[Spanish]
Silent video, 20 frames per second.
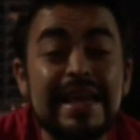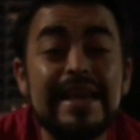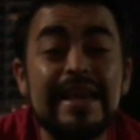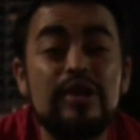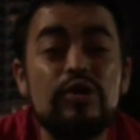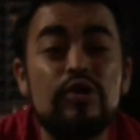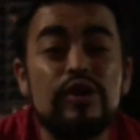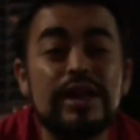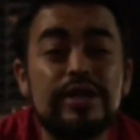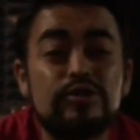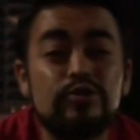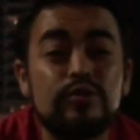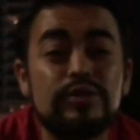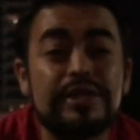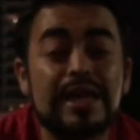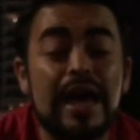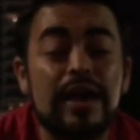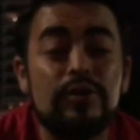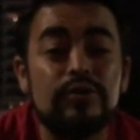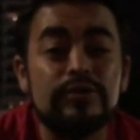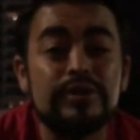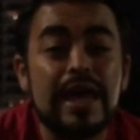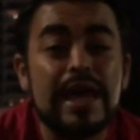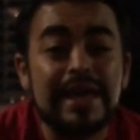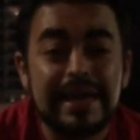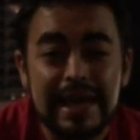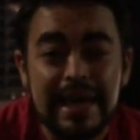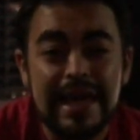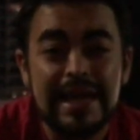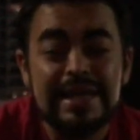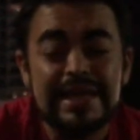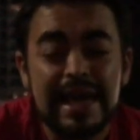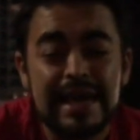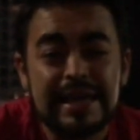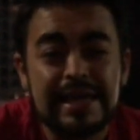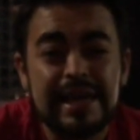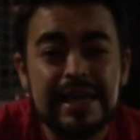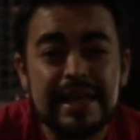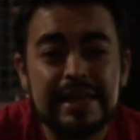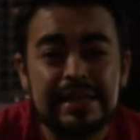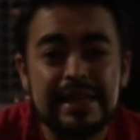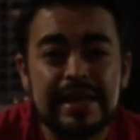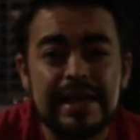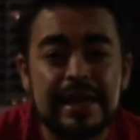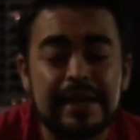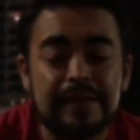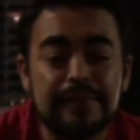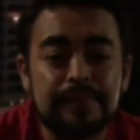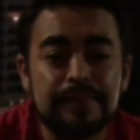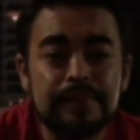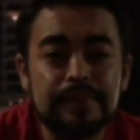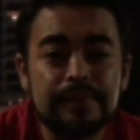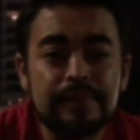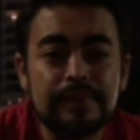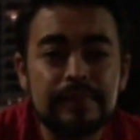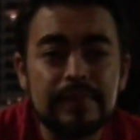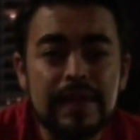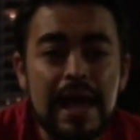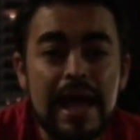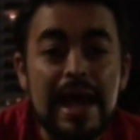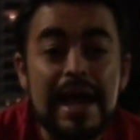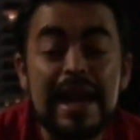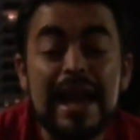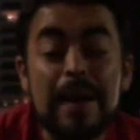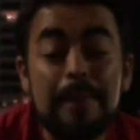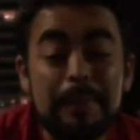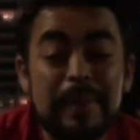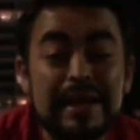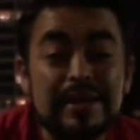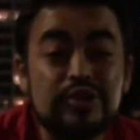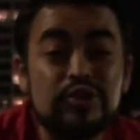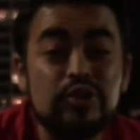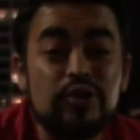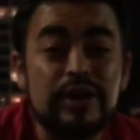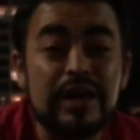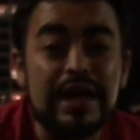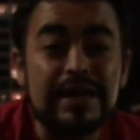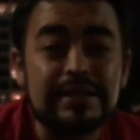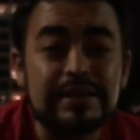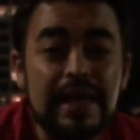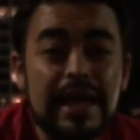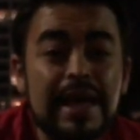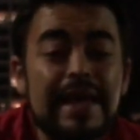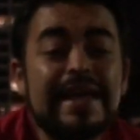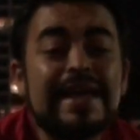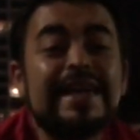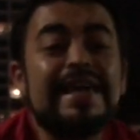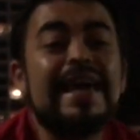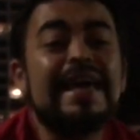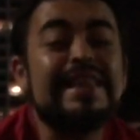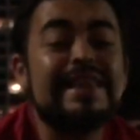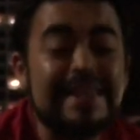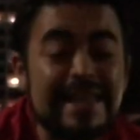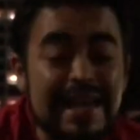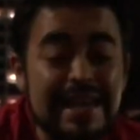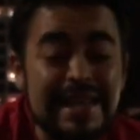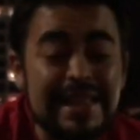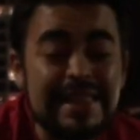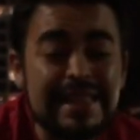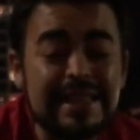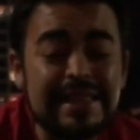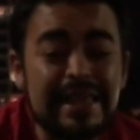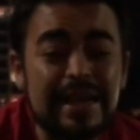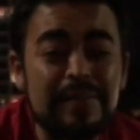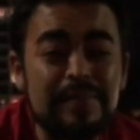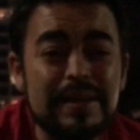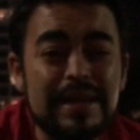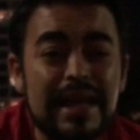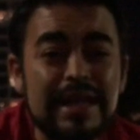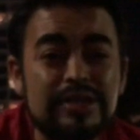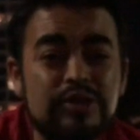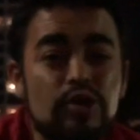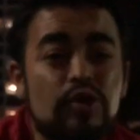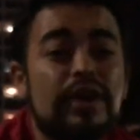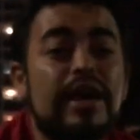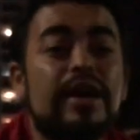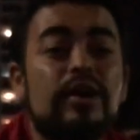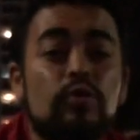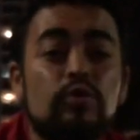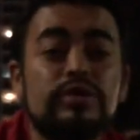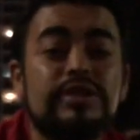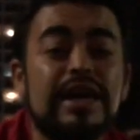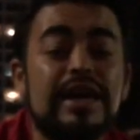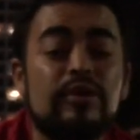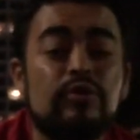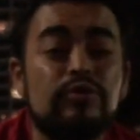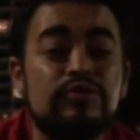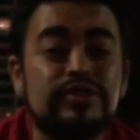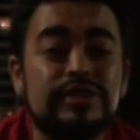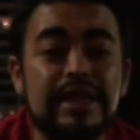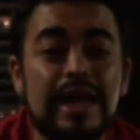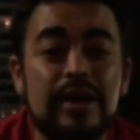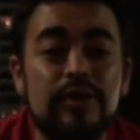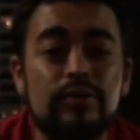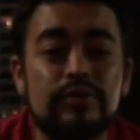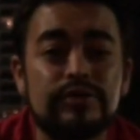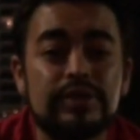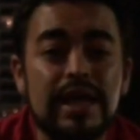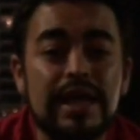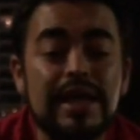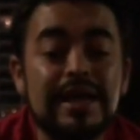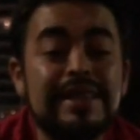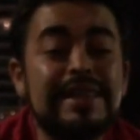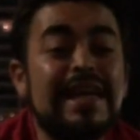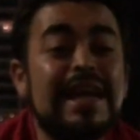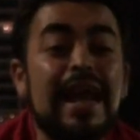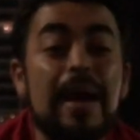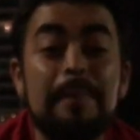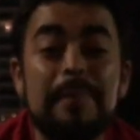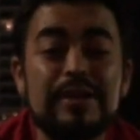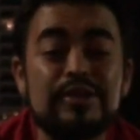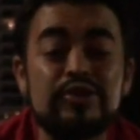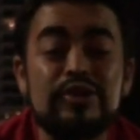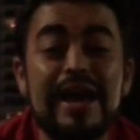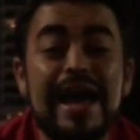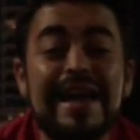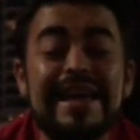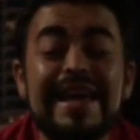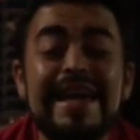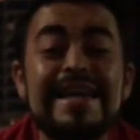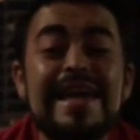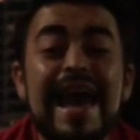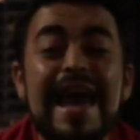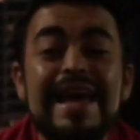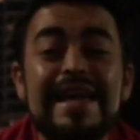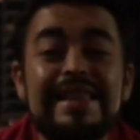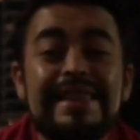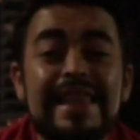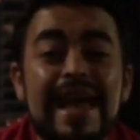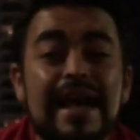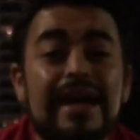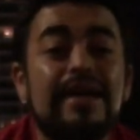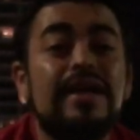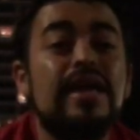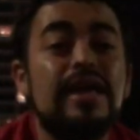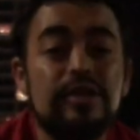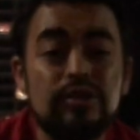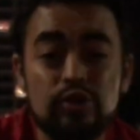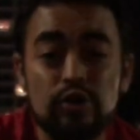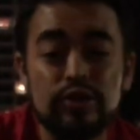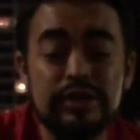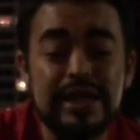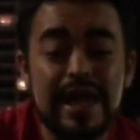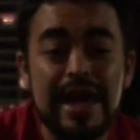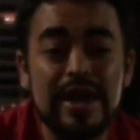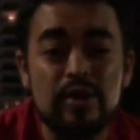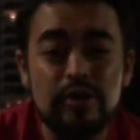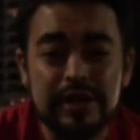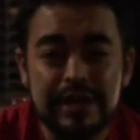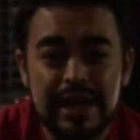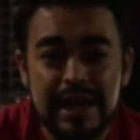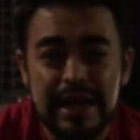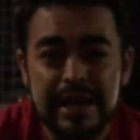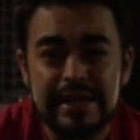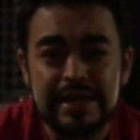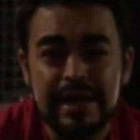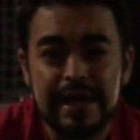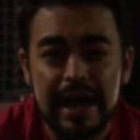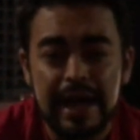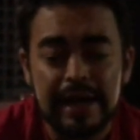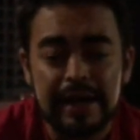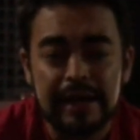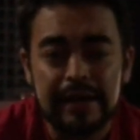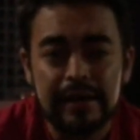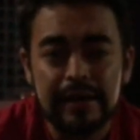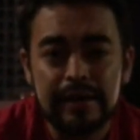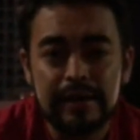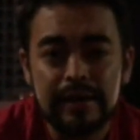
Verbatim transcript: tienen los resultados que ella quiere tener. Las personas que tienen determinación escuchan consejos de las personas que ya están donde ellos quieren llegar.